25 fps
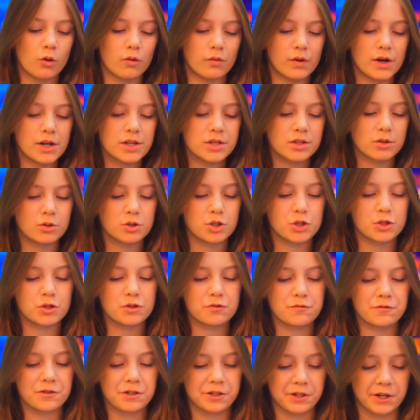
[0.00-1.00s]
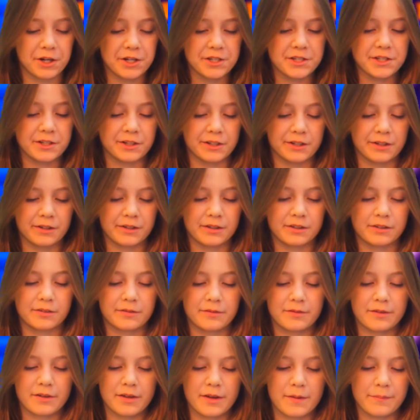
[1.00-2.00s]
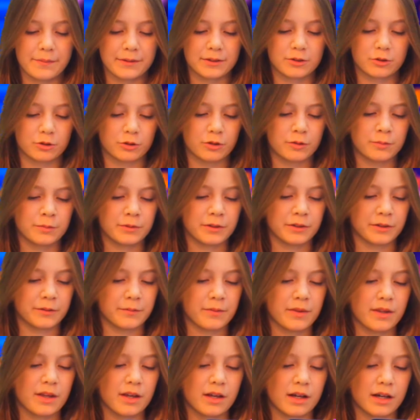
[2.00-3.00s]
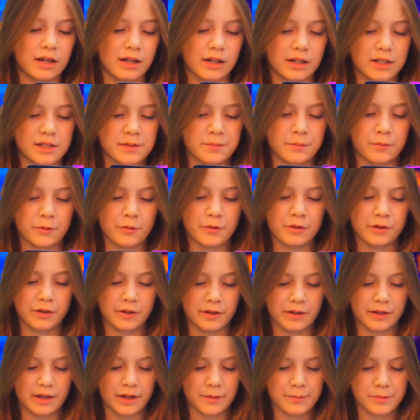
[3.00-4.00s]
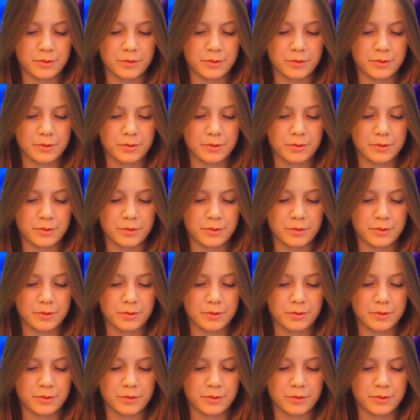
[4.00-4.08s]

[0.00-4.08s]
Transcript: У вас очень увлекательный и подробные разборы и